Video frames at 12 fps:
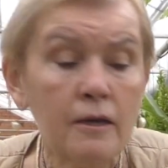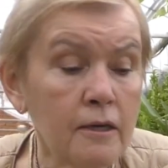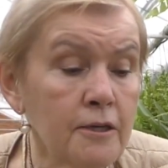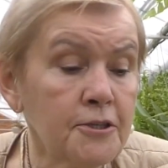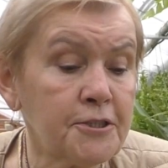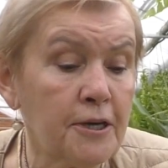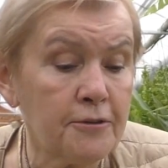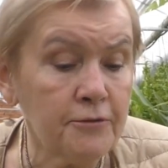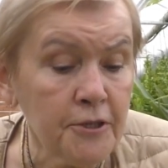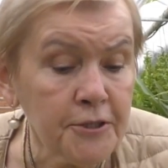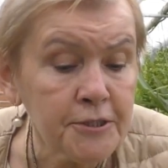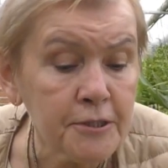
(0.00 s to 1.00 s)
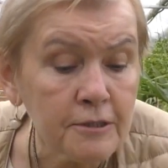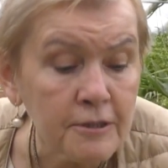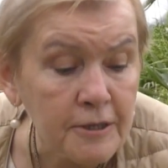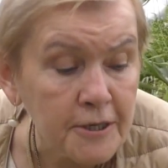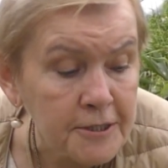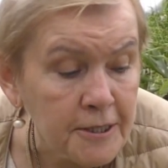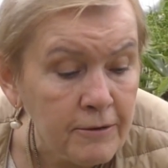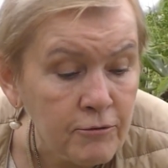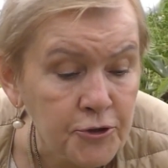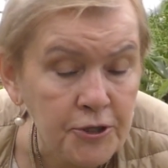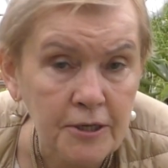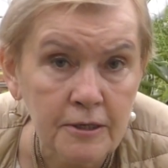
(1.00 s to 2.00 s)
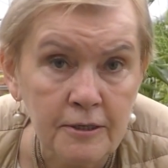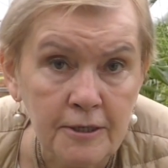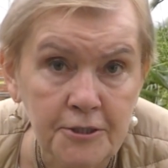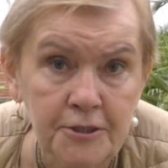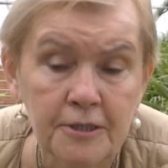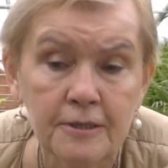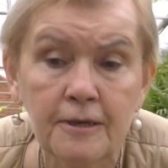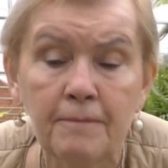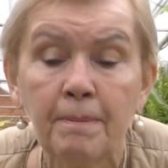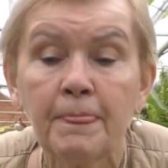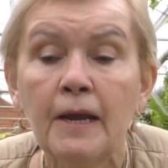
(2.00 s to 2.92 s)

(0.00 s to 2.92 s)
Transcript: И, соответственно, наросли вот такие растения.